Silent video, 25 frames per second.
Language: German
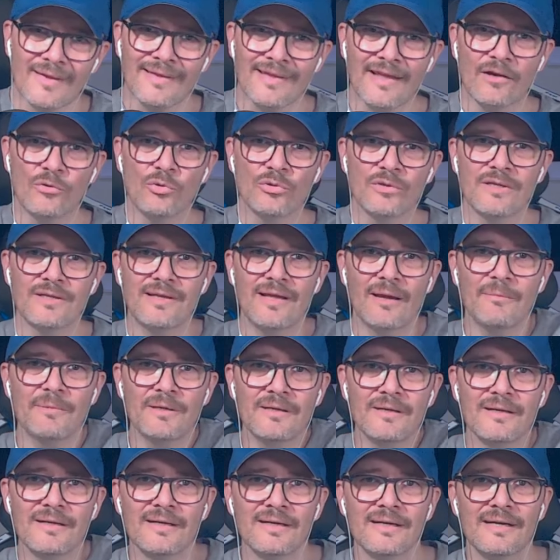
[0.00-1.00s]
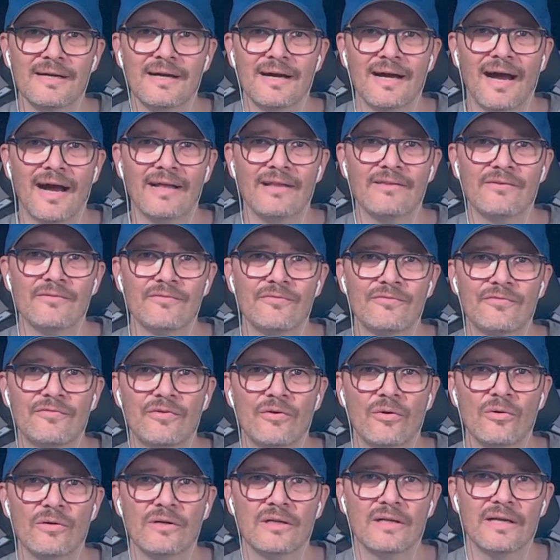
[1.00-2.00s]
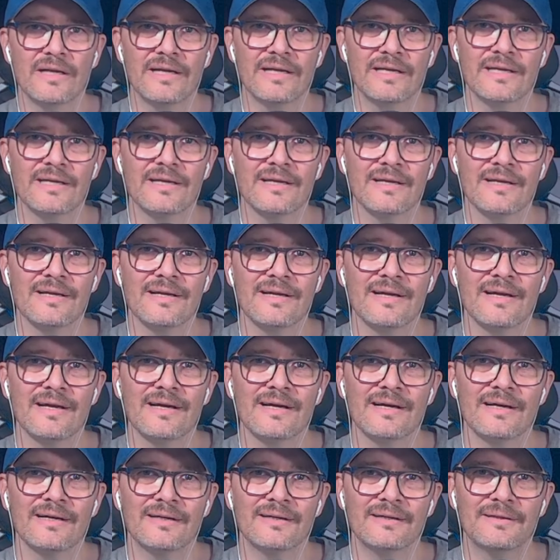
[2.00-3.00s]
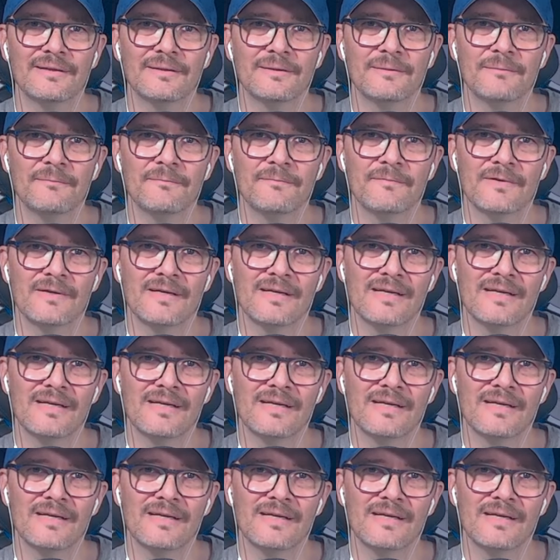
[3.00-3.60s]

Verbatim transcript: der gute Dämme hat wirklich ähm,